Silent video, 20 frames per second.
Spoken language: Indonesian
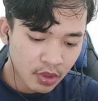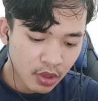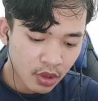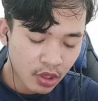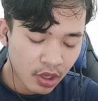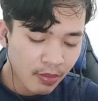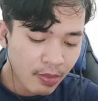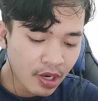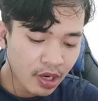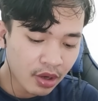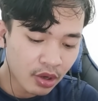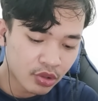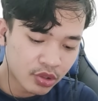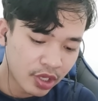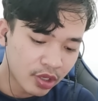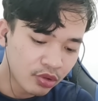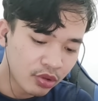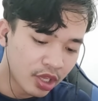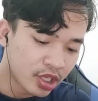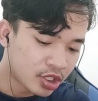Orang mana kau?
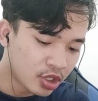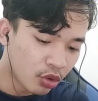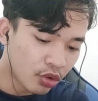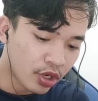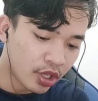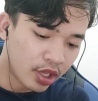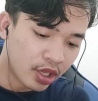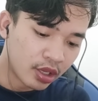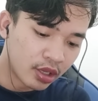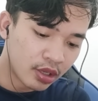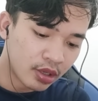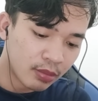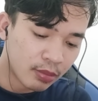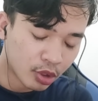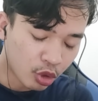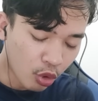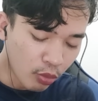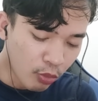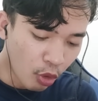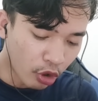COD, COD.
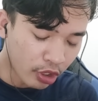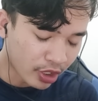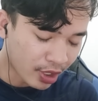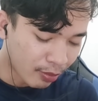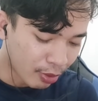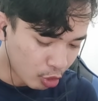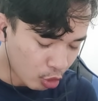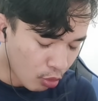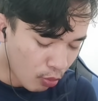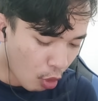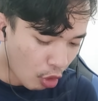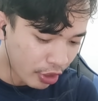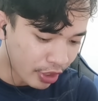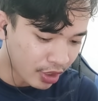Bertumbuk kita, bertumbuk